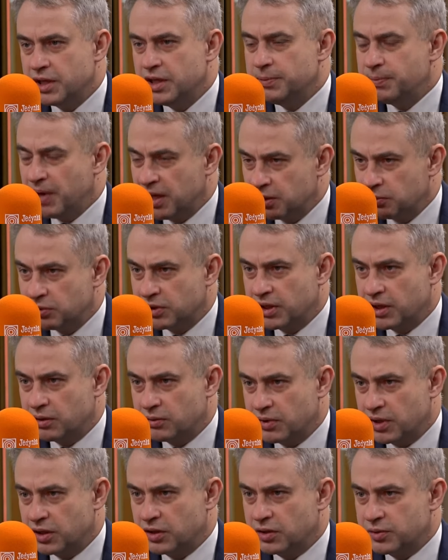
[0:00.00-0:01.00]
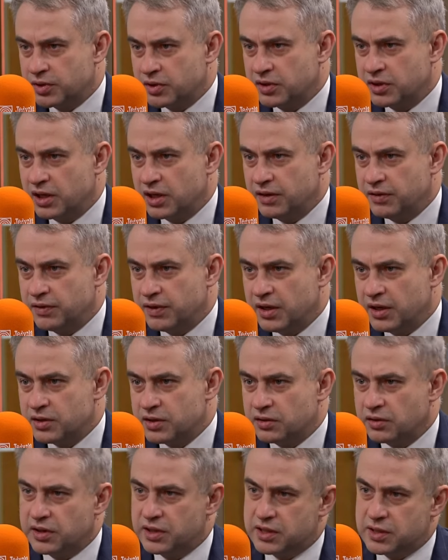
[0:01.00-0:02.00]
I pan tutaj akurat doskonale wie,
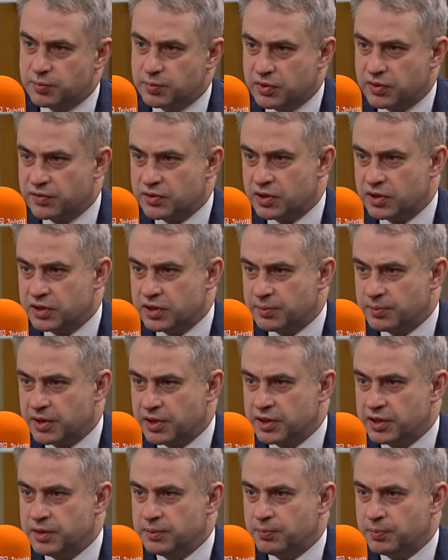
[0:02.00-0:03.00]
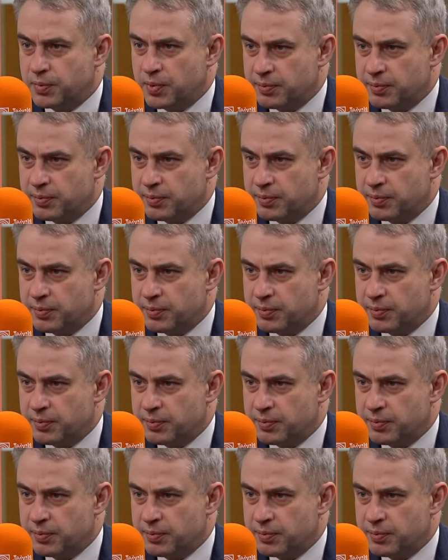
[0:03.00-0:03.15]
że to jest spór w rządzie pani,